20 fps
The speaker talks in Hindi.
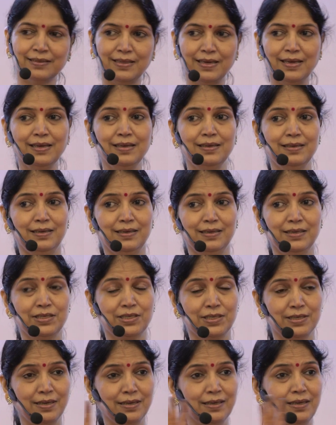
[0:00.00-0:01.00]
तीन
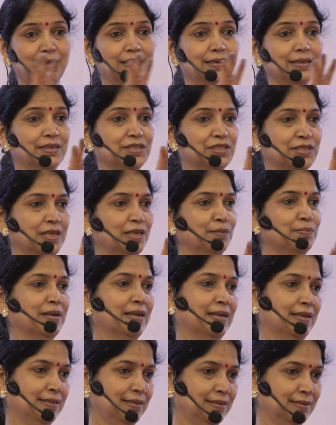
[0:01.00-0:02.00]
अक्षर की रजनी
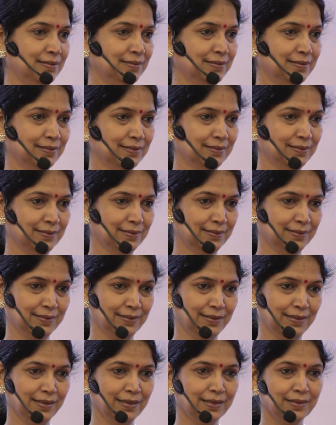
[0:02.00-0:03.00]
बनाई
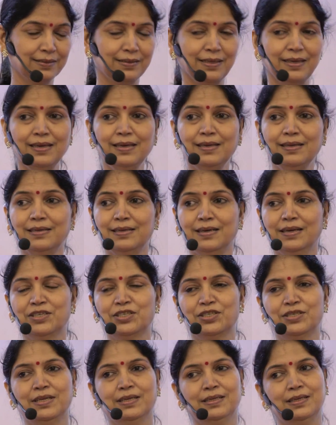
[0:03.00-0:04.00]
तीन
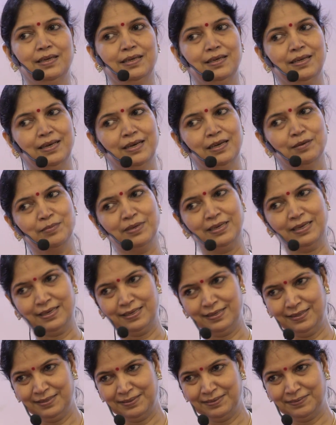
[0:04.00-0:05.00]
अक्षर की किरण
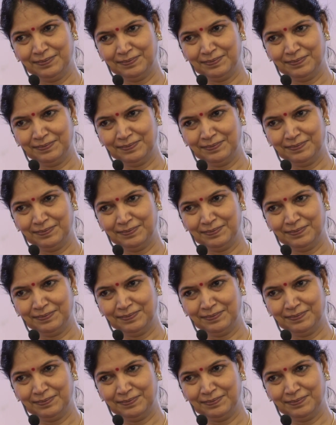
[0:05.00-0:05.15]
बनाई